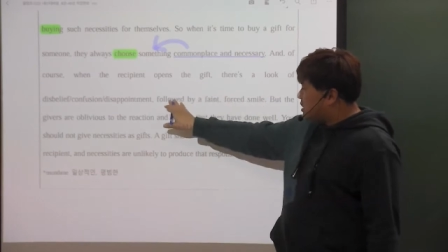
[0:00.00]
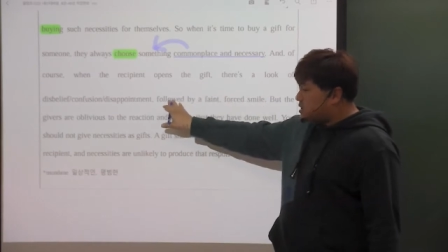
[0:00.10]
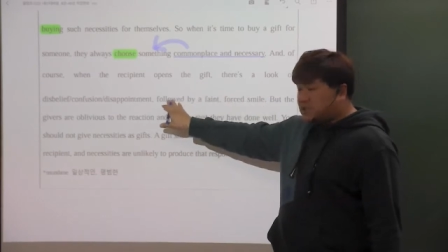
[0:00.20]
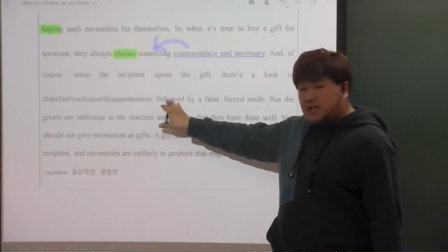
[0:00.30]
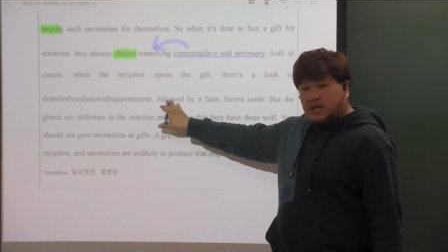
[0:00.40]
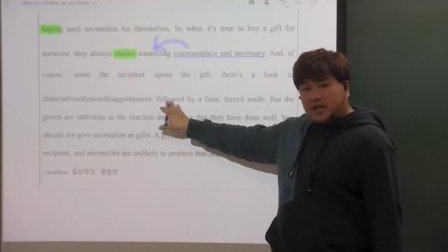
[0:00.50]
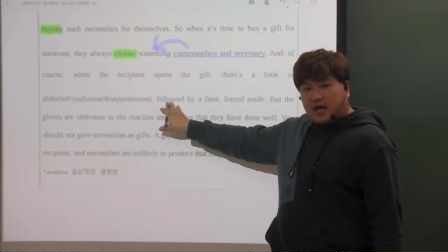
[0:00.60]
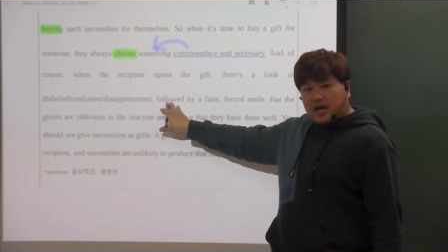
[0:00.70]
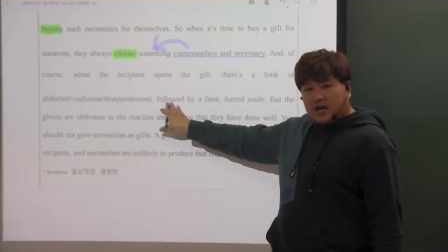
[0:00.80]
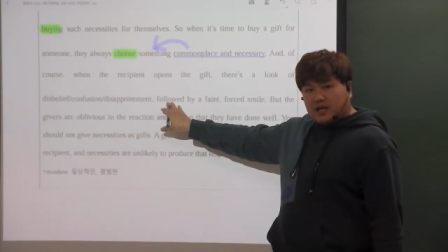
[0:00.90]
지가
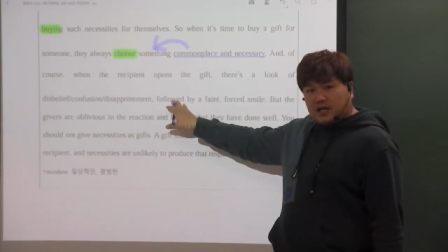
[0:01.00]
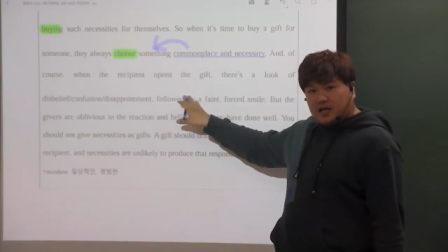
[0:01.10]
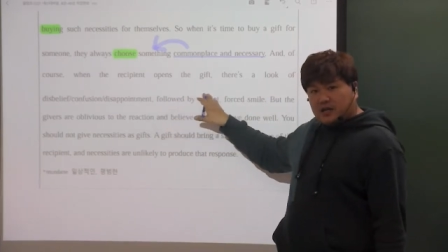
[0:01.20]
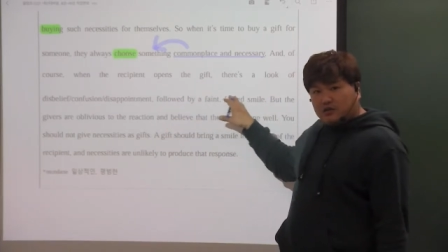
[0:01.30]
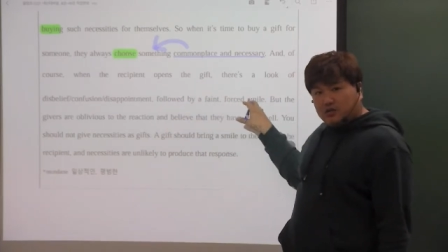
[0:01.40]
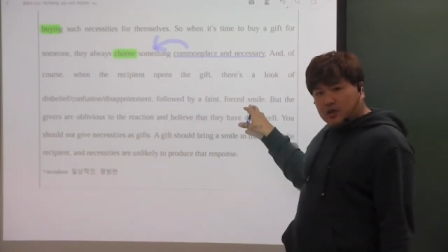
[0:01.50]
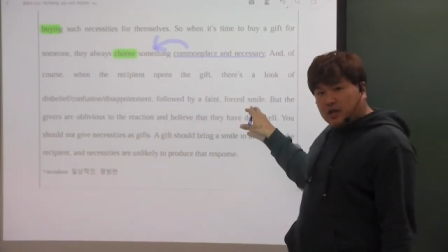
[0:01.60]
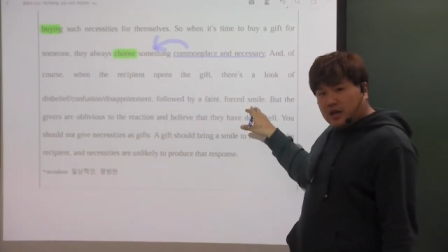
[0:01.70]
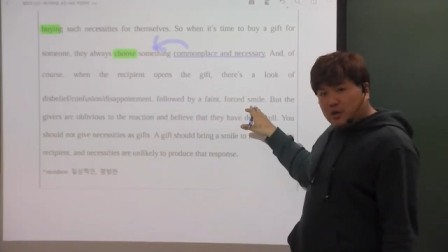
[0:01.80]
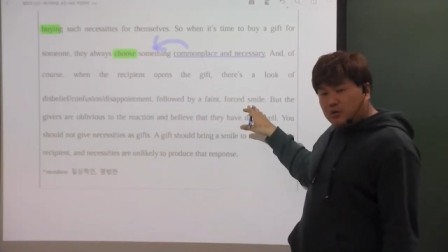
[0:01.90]
따라가는 게 아니라 뒤에
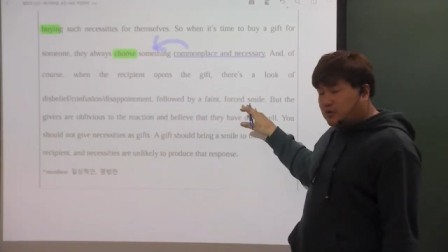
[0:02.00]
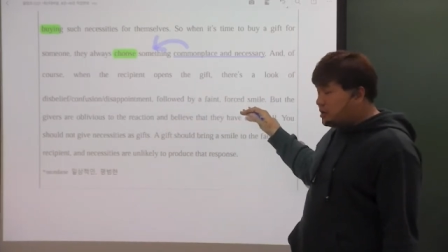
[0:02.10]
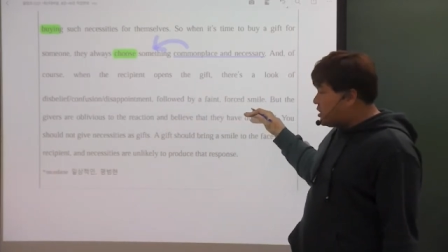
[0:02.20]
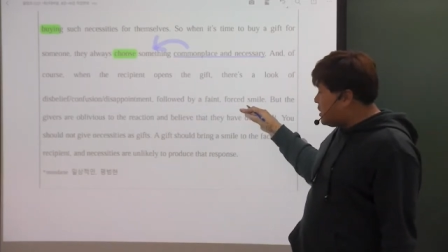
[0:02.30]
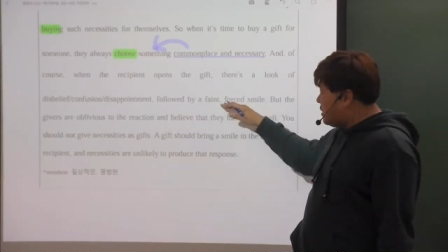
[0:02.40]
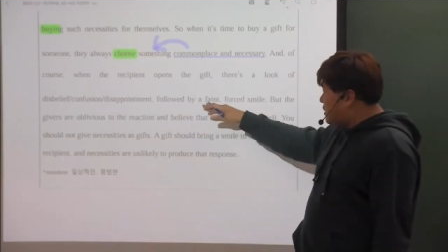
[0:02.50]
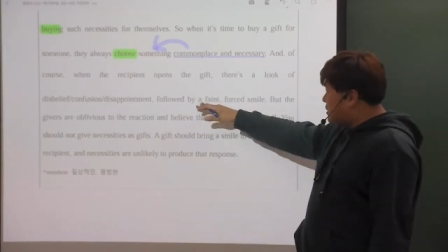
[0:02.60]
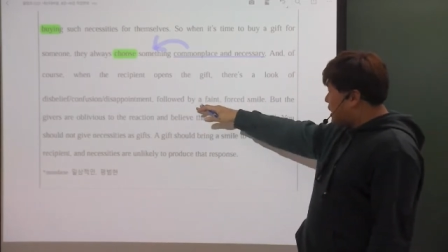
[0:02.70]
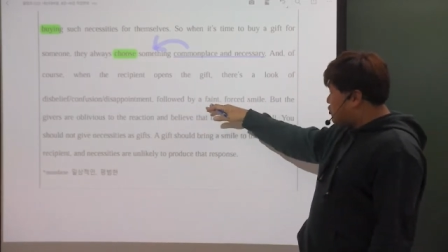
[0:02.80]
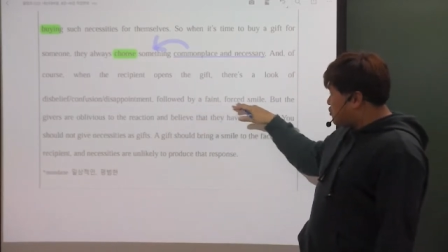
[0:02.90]
따라오는 거니까
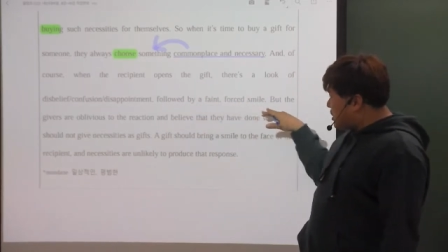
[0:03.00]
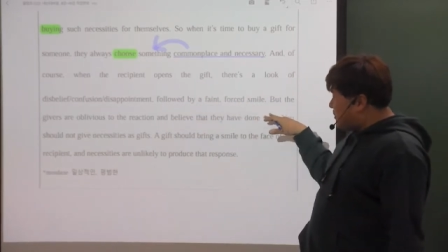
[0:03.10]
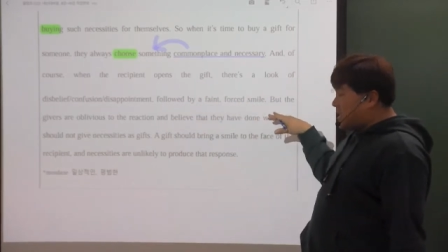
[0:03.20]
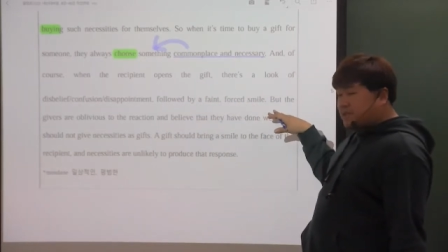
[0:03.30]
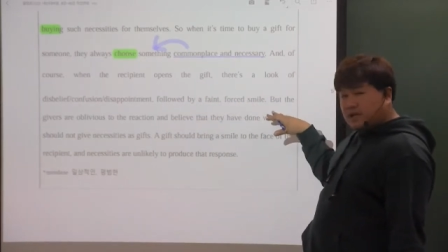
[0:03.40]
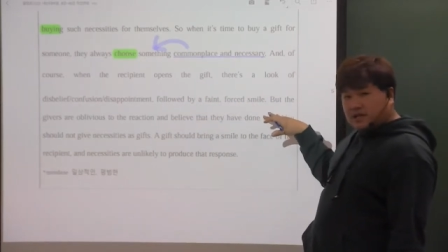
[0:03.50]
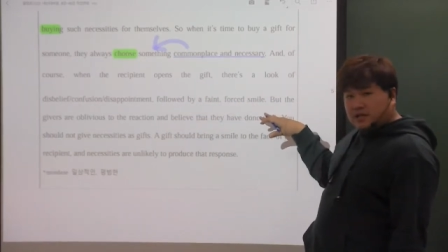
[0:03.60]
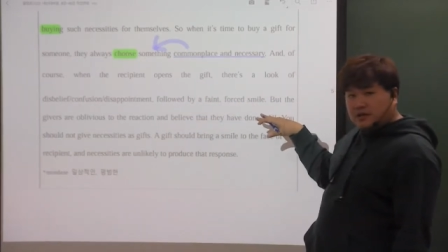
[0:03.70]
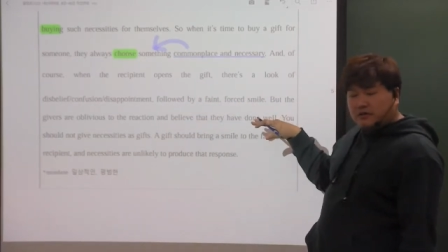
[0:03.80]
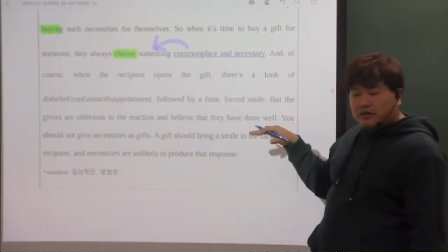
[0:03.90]
나중에
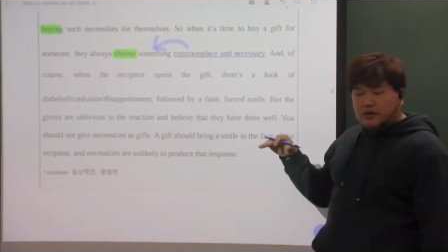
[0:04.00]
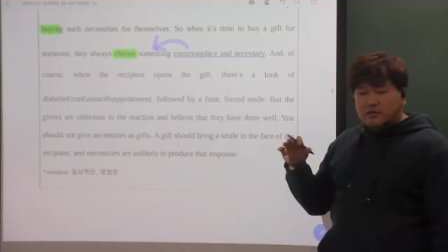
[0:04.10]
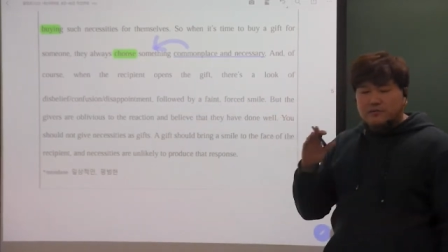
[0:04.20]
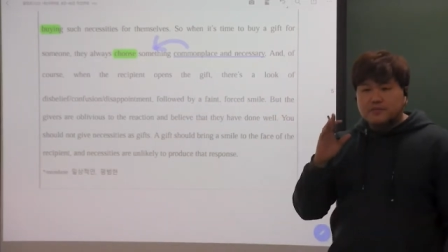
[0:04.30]
발생한다는 거예요.